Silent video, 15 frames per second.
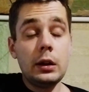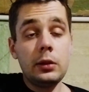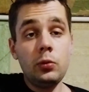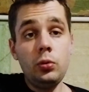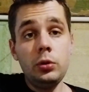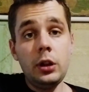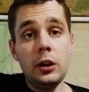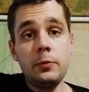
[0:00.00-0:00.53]

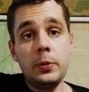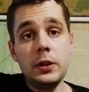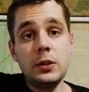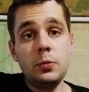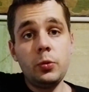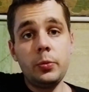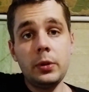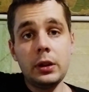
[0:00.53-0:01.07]
Ну и так, в
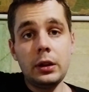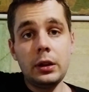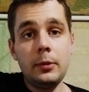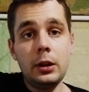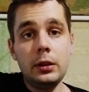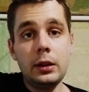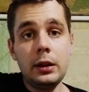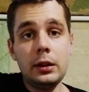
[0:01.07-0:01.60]
принципе, у меня на,
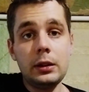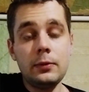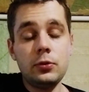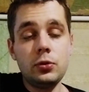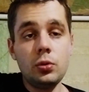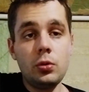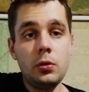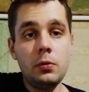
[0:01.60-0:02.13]
на этом
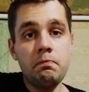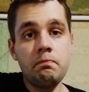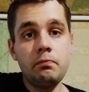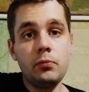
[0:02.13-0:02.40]
все.